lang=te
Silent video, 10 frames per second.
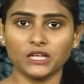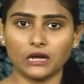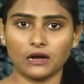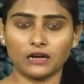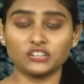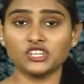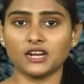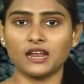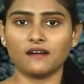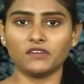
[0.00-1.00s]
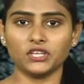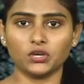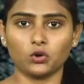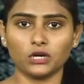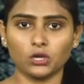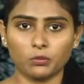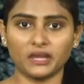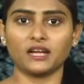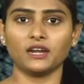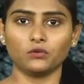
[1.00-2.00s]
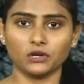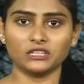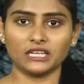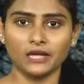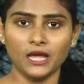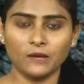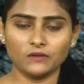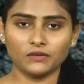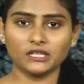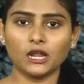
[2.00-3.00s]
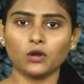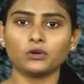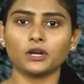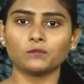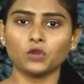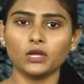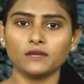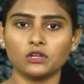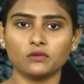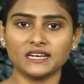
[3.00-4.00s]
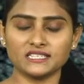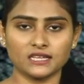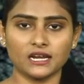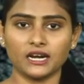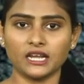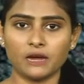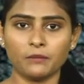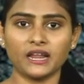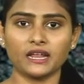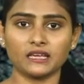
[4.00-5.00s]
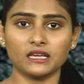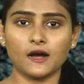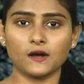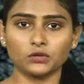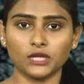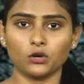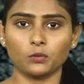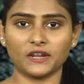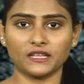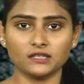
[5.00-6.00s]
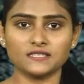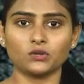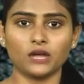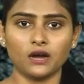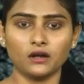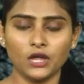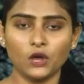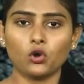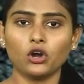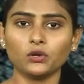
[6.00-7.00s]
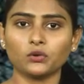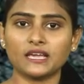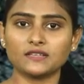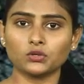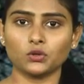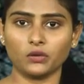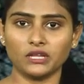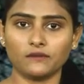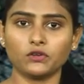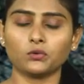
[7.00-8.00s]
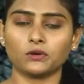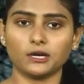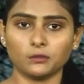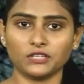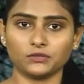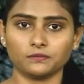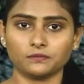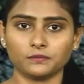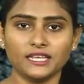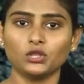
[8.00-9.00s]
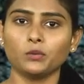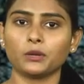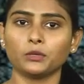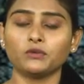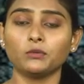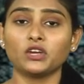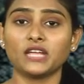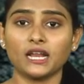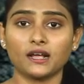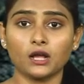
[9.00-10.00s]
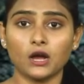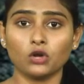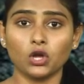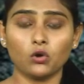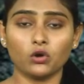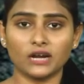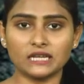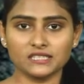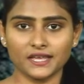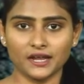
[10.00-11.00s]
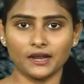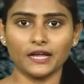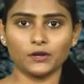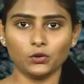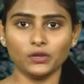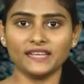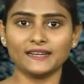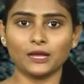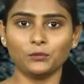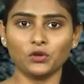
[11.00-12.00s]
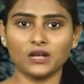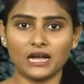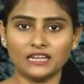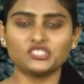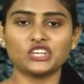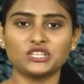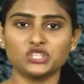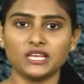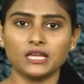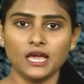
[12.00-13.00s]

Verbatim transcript: ధర అక్షరాల వెయ్యి కోట్లకు పైగానే ఉంటుంది వివాదాల్లో ఉండడంతో ఈ విలువైన స్థలాన్ని అమ్మడానికి హక్కుదారులు ప్రయత్నిస్తున్నా కోర్టు కేసుతో ఎవరూ కొనడం లేదు దీంతో ప్రభుత్వంలో కీలకంగా ఉన్న ఓ రాజకీయ నాయకుడు ఈ క్లబ్ను ఖాళీ చేయించి